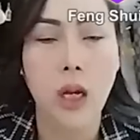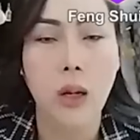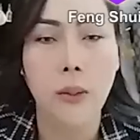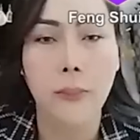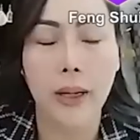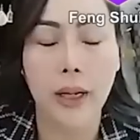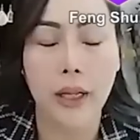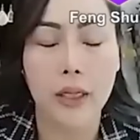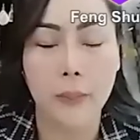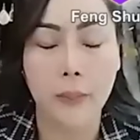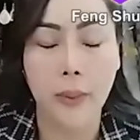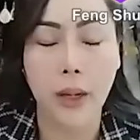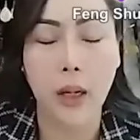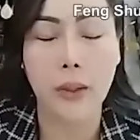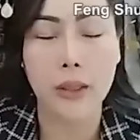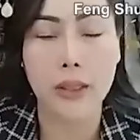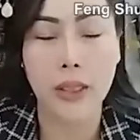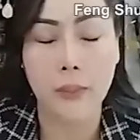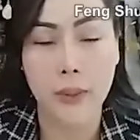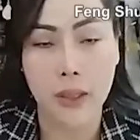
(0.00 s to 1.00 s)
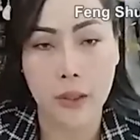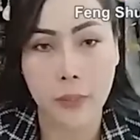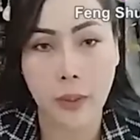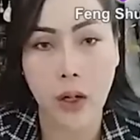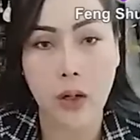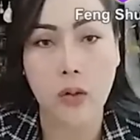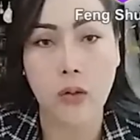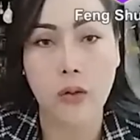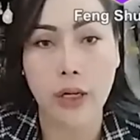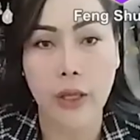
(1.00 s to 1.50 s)
và là tập phao bao giấy và tập phao
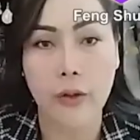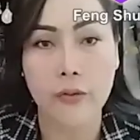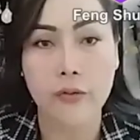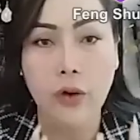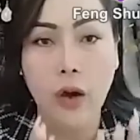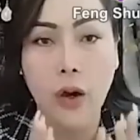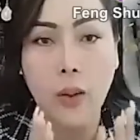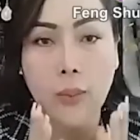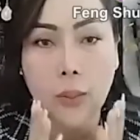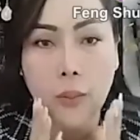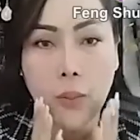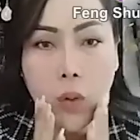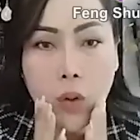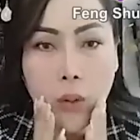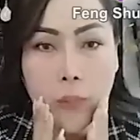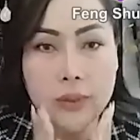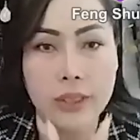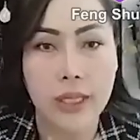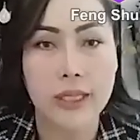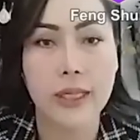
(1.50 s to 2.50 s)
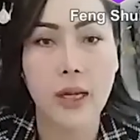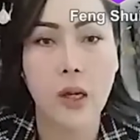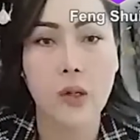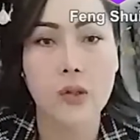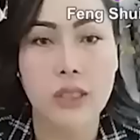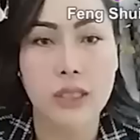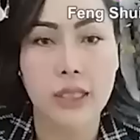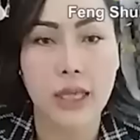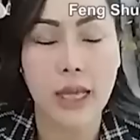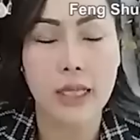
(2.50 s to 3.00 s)
của rề form lên mốc cầm chặt cao
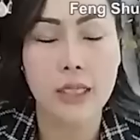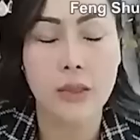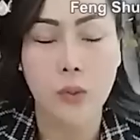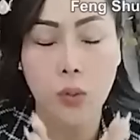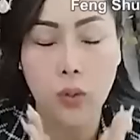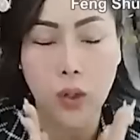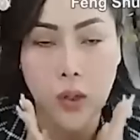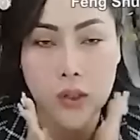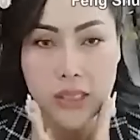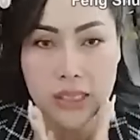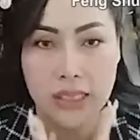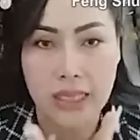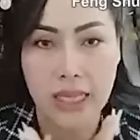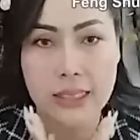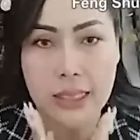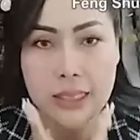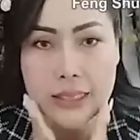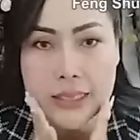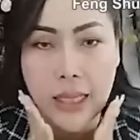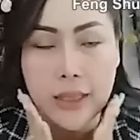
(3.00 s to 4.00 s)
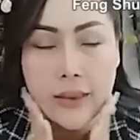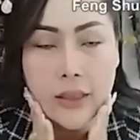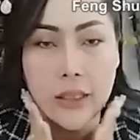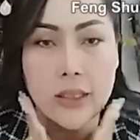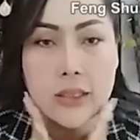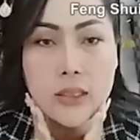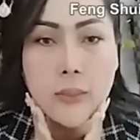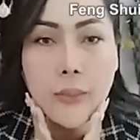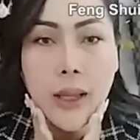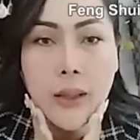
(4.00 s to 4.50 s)
ca chùm đồ cao xịt ca chát chát là lời
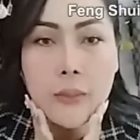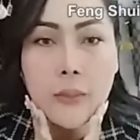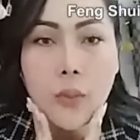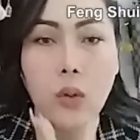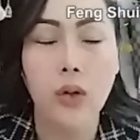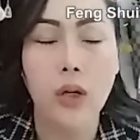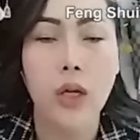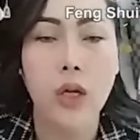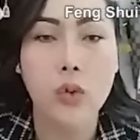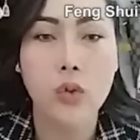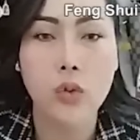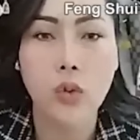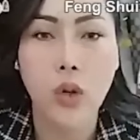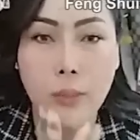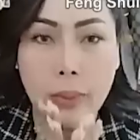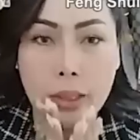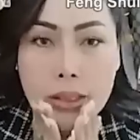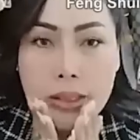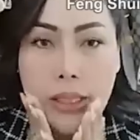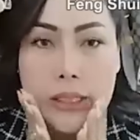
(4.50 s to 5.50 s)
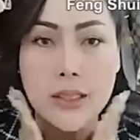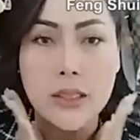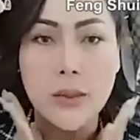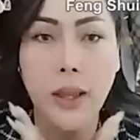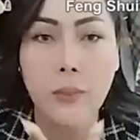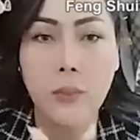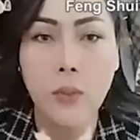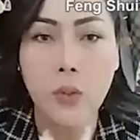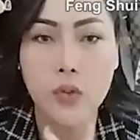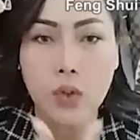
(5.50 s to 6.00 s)
sập bảy mốc chui bẩn tăng sập
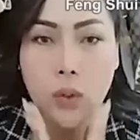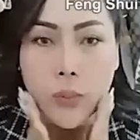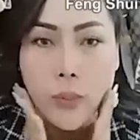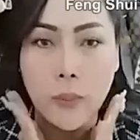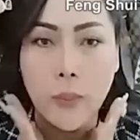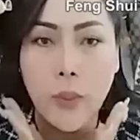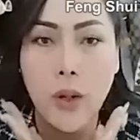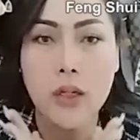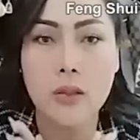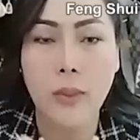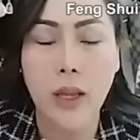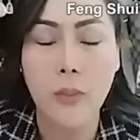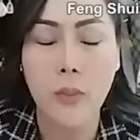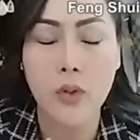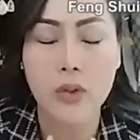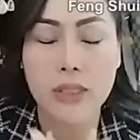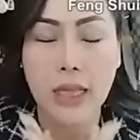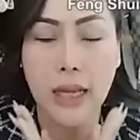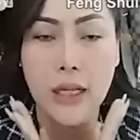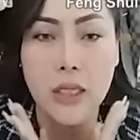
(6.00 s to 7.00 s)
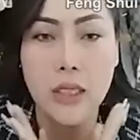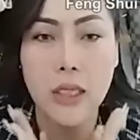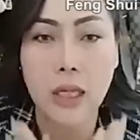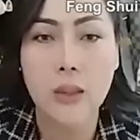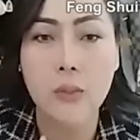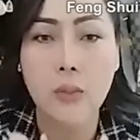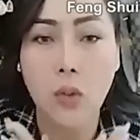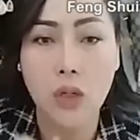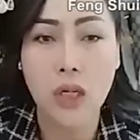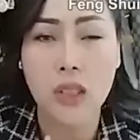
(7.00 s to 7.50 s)
bảy mốc chui bẩn bon sập bảy mốc chảo
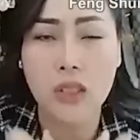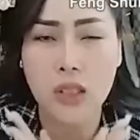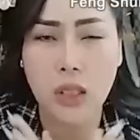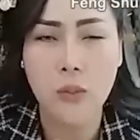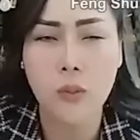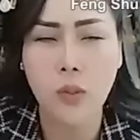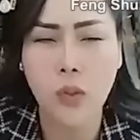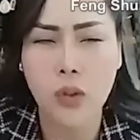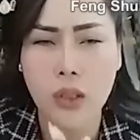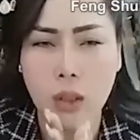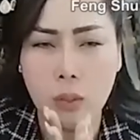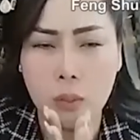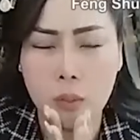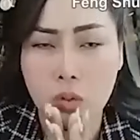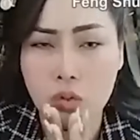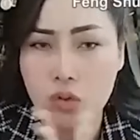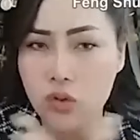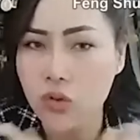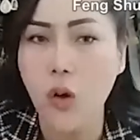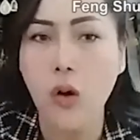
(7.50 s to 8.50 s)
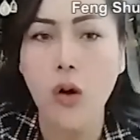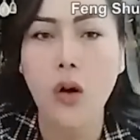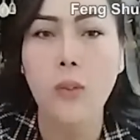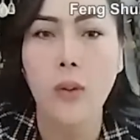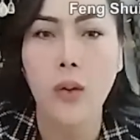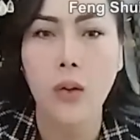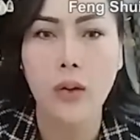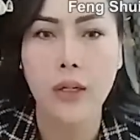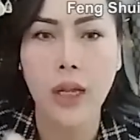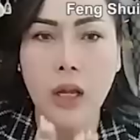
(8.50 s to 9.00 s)
liên mốc lực tí mũi cứ mốc so
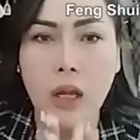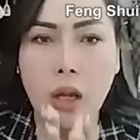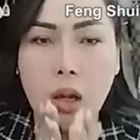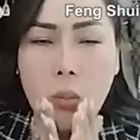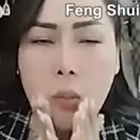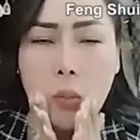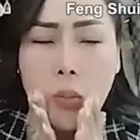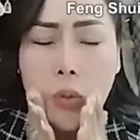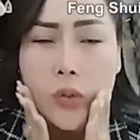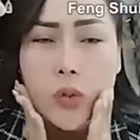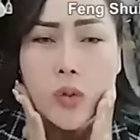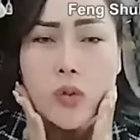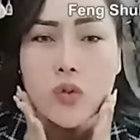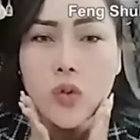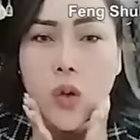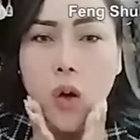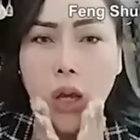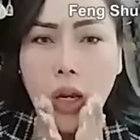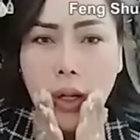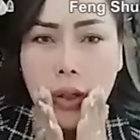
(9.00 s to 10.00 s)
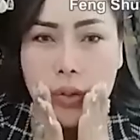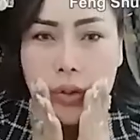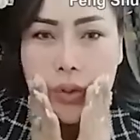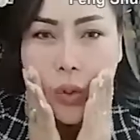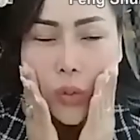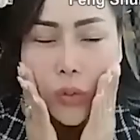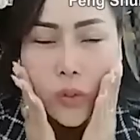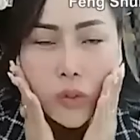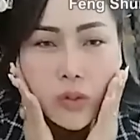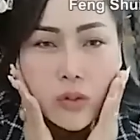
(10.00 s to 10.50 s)
mỏng nè mốc dương so hay là tôn